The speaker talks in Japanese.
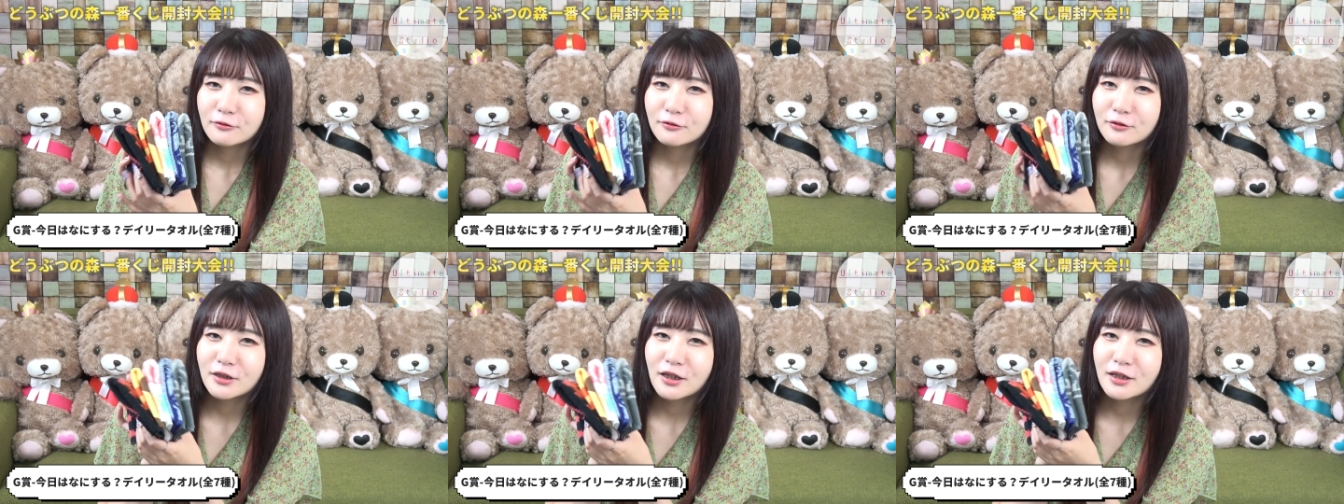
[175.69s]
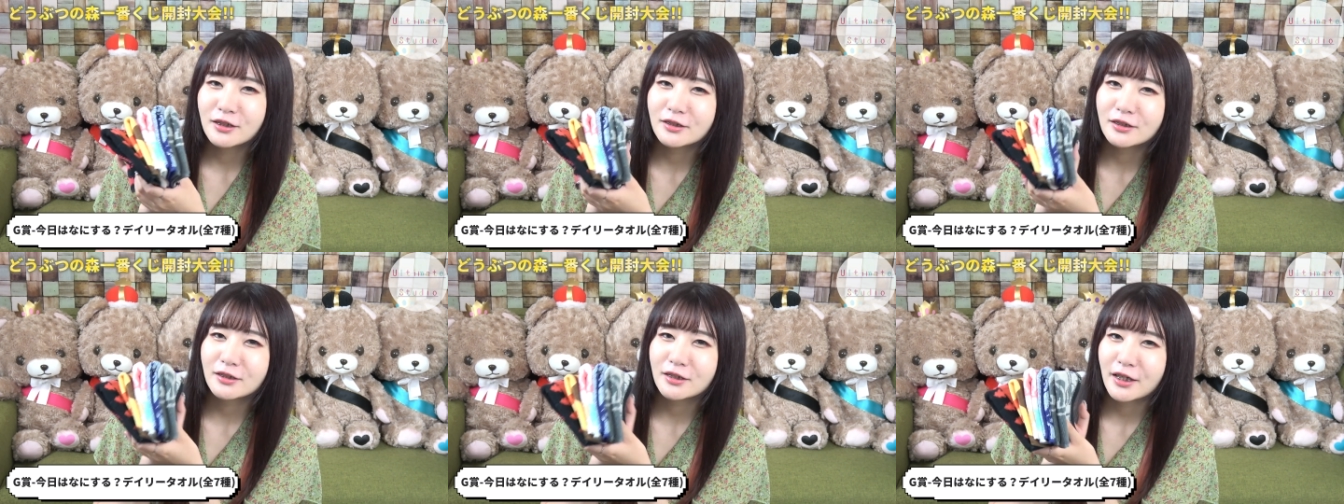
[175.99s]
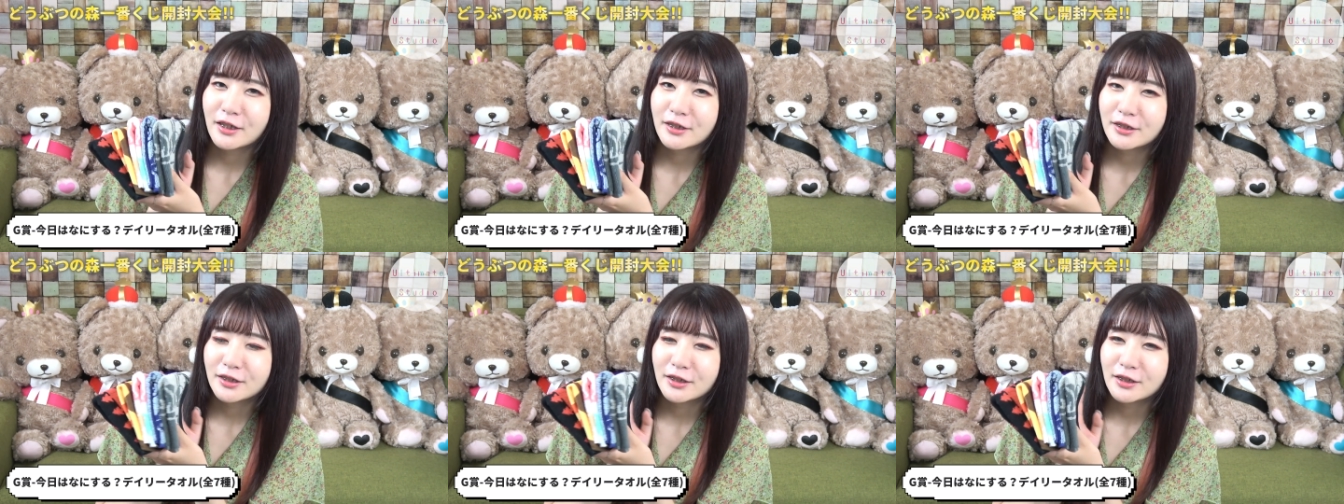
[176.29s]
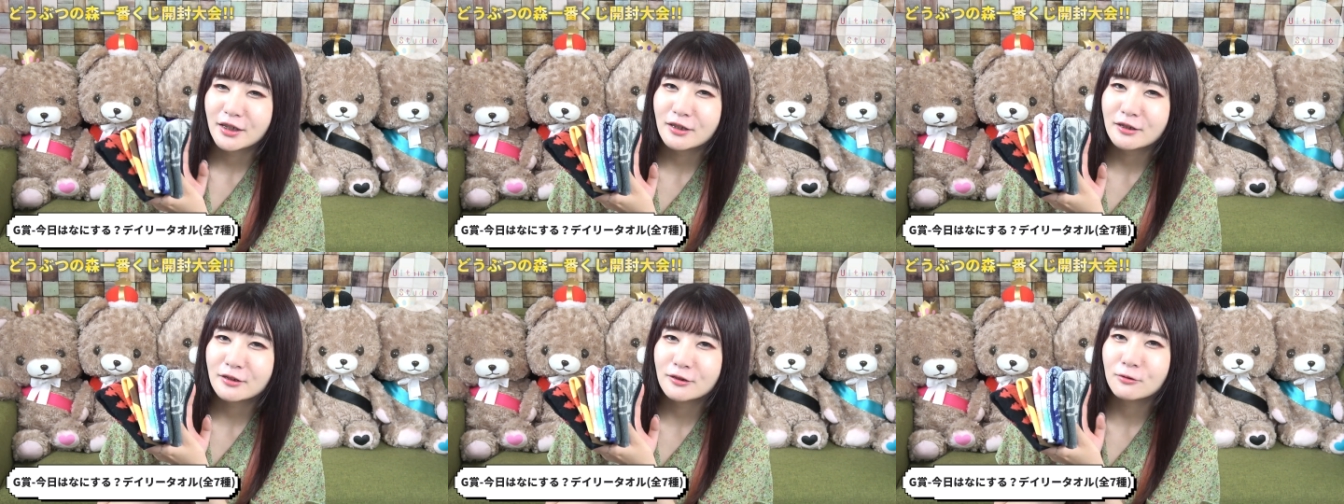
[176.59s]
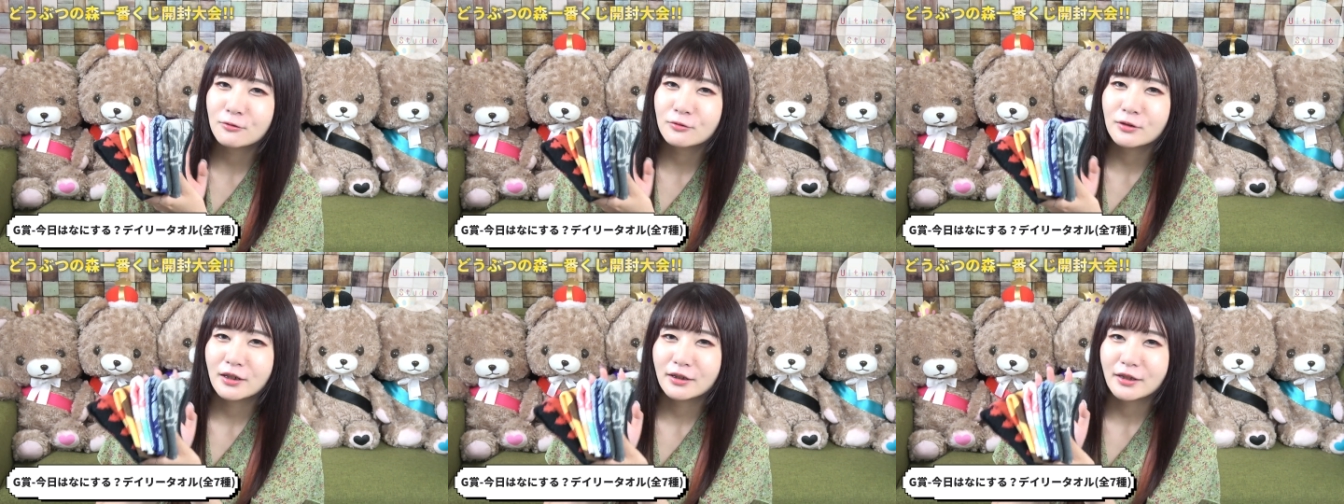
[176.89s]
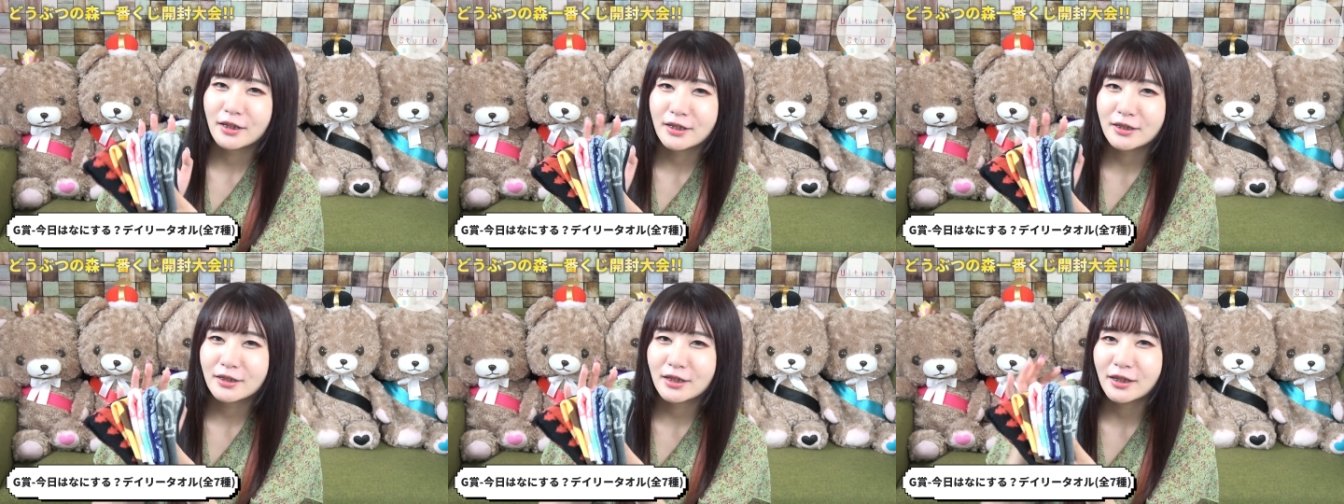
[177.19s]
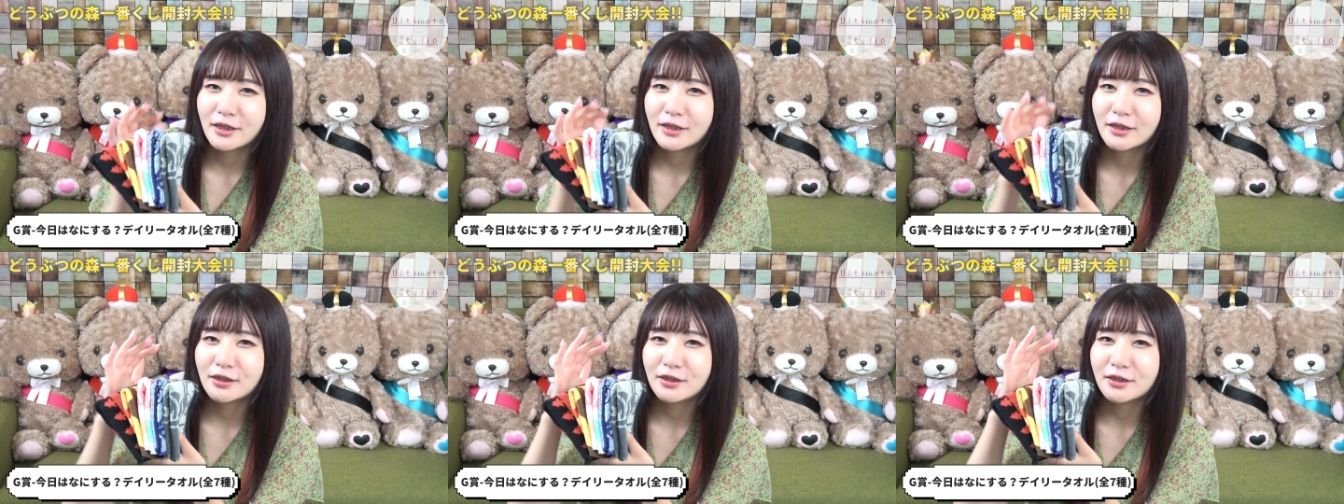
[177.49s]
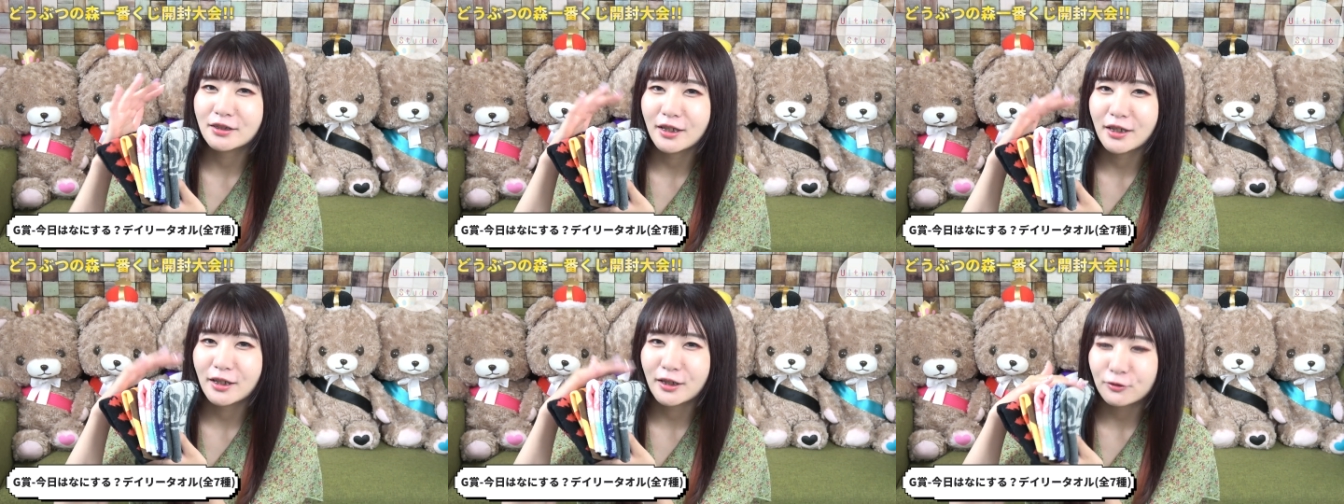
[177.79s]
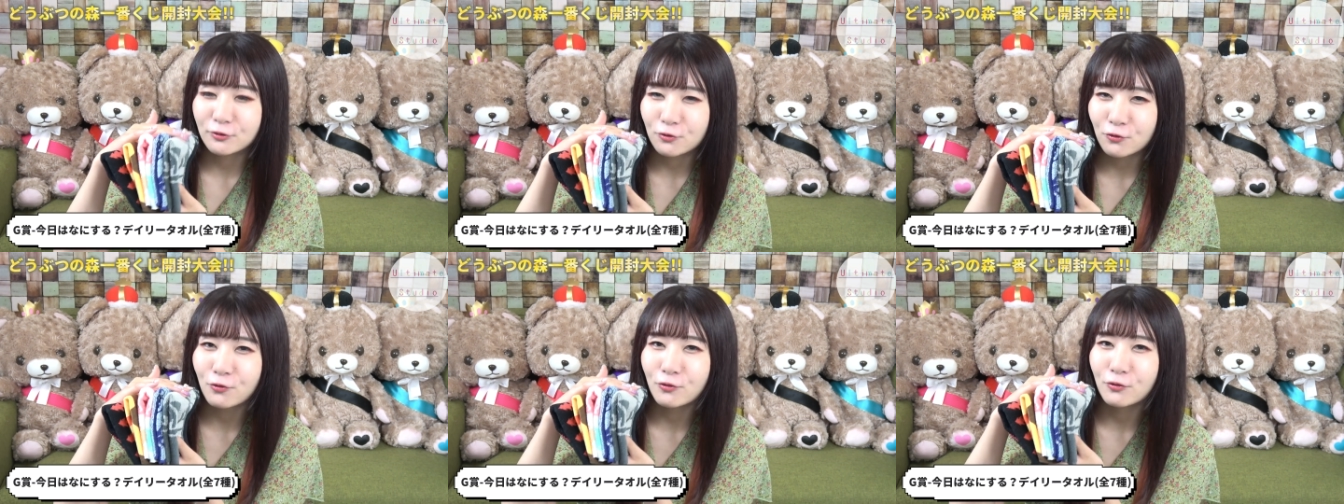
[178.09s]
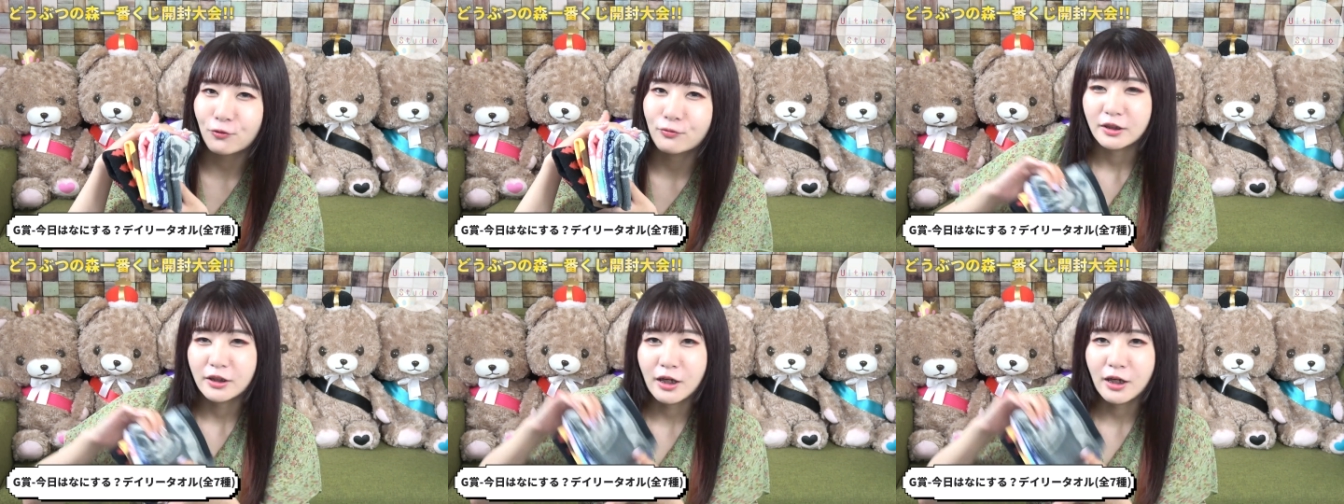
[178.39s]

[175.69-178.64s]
普段使いしやすそうなデザイン性と